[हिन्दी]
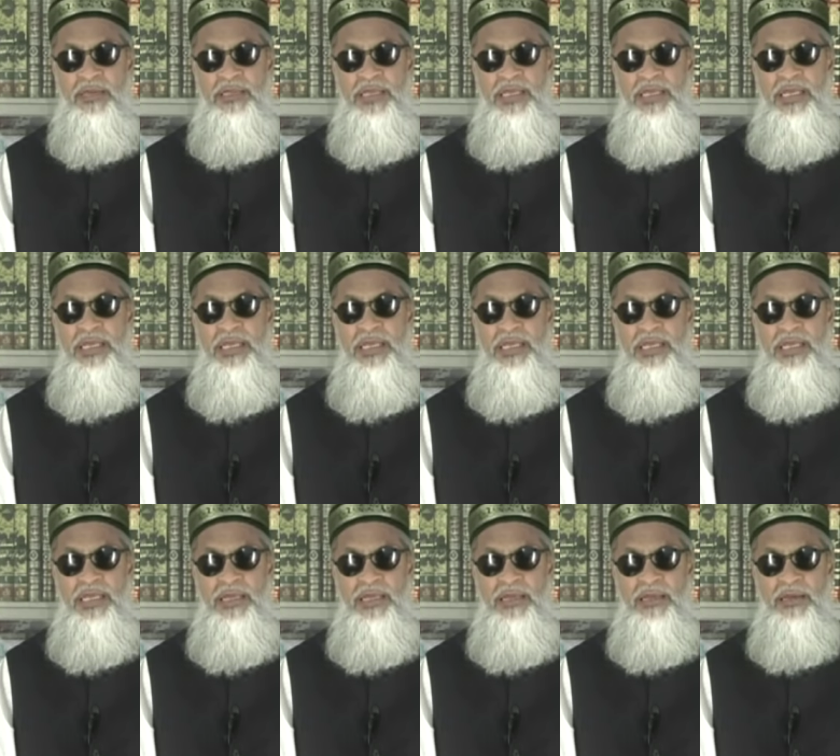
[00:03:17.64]
यानी
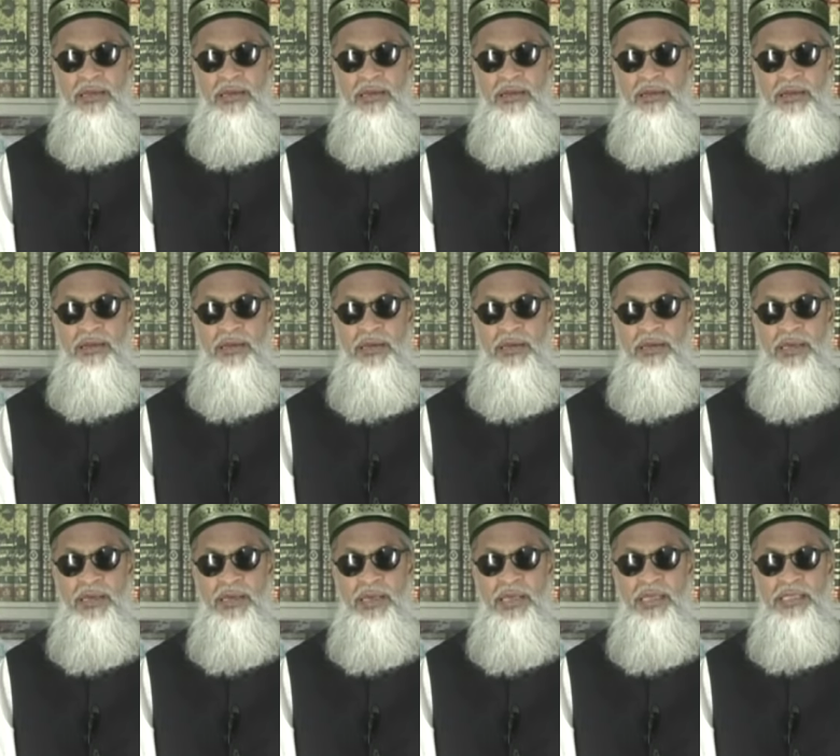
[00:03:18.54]

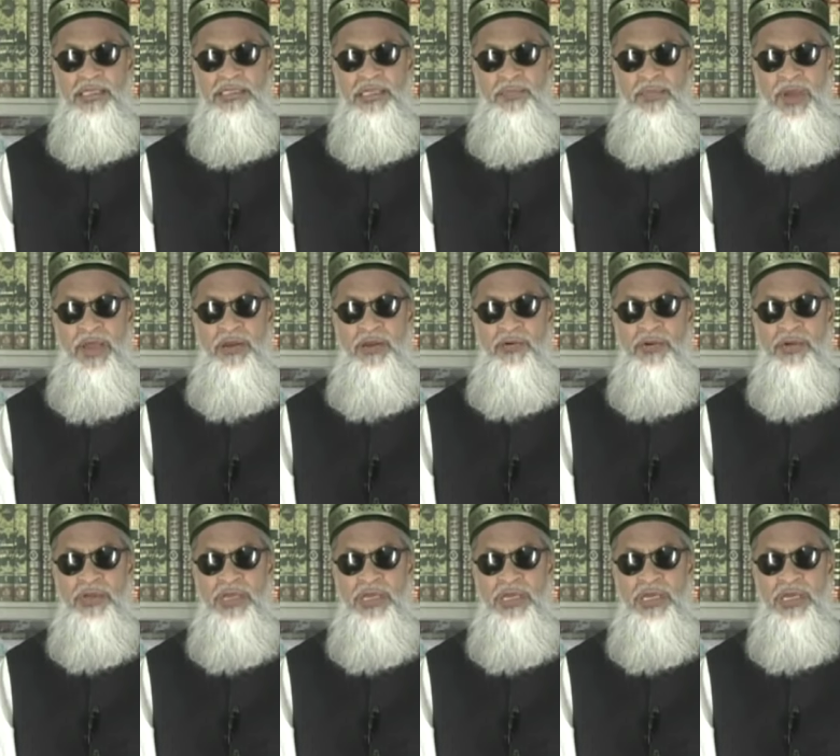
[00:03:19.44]
इनसे पहलों
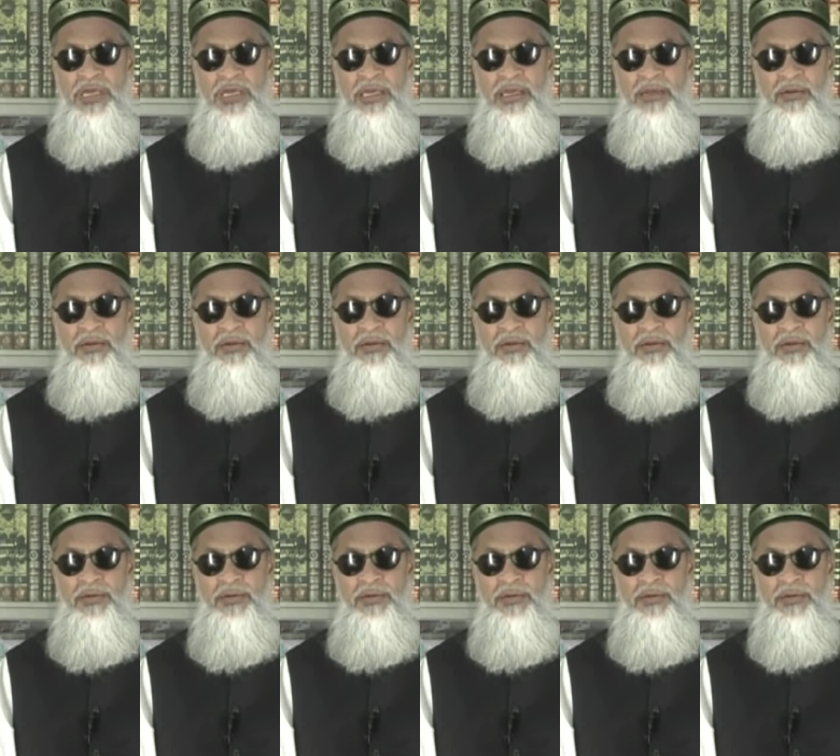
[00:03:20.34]
की
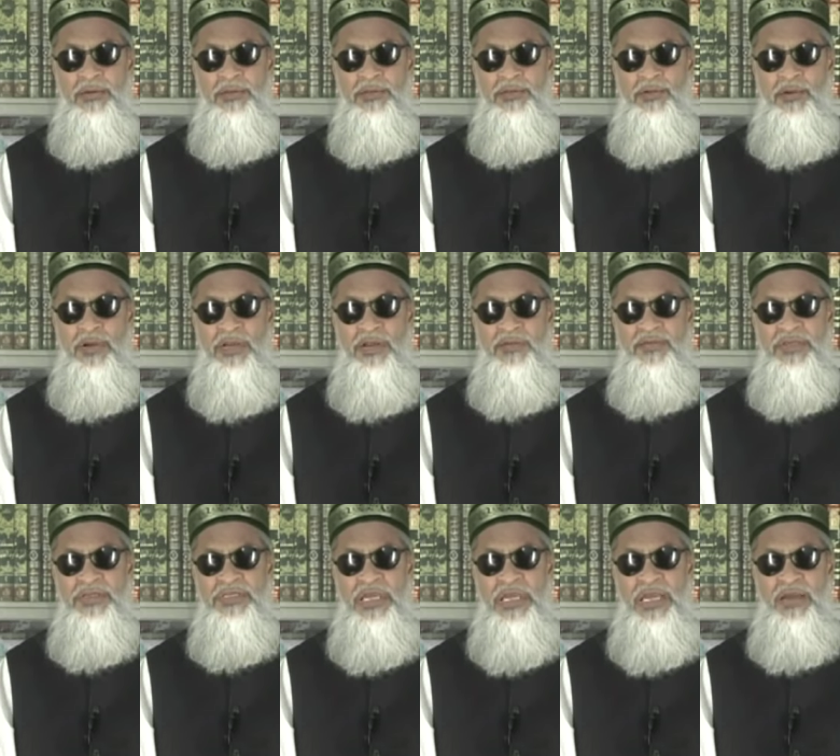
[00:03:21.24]
जो
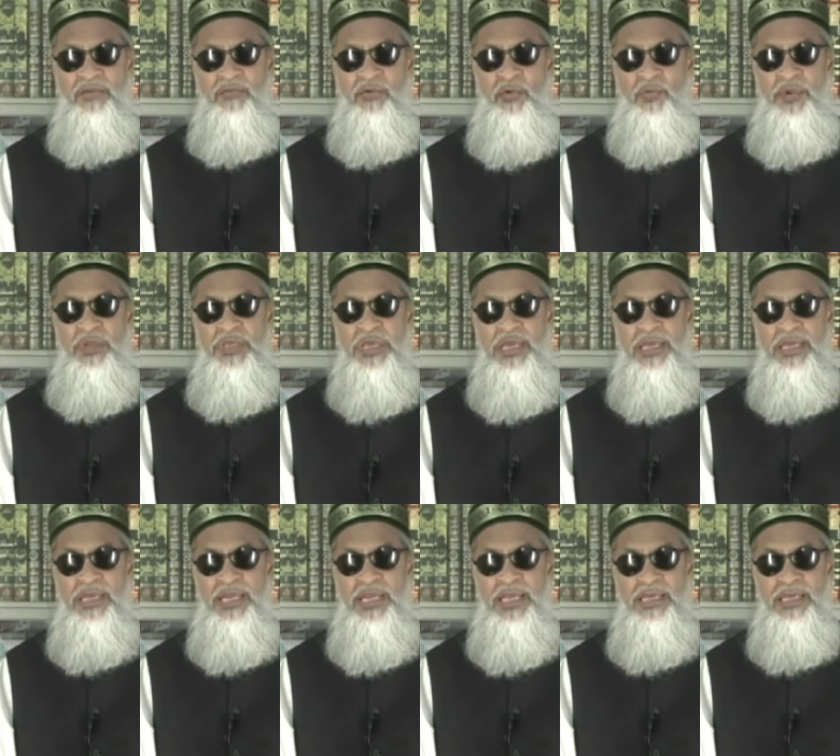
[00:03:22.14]
रविश है वो भी
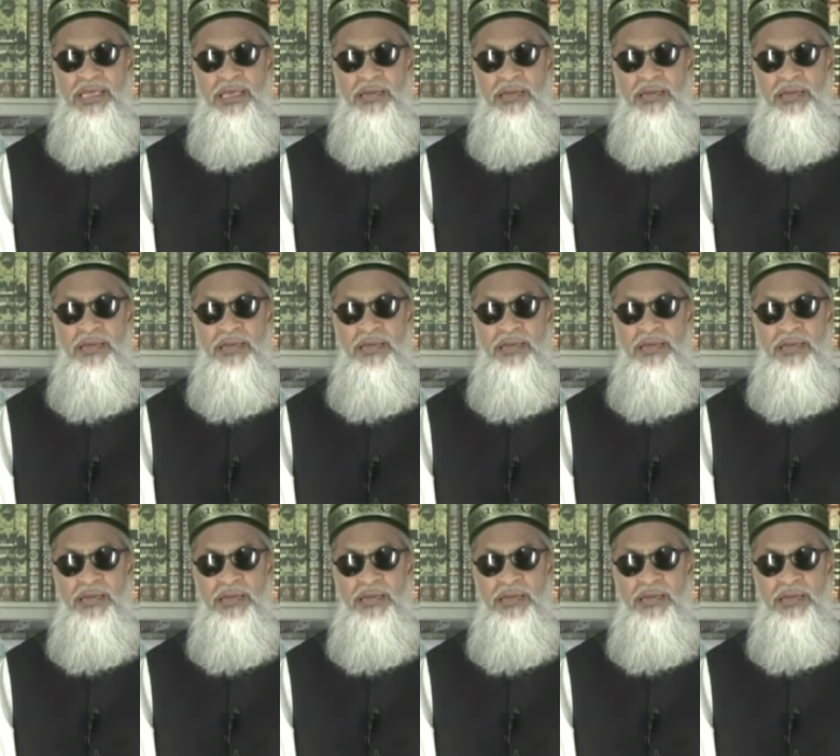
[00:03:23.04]
यही रही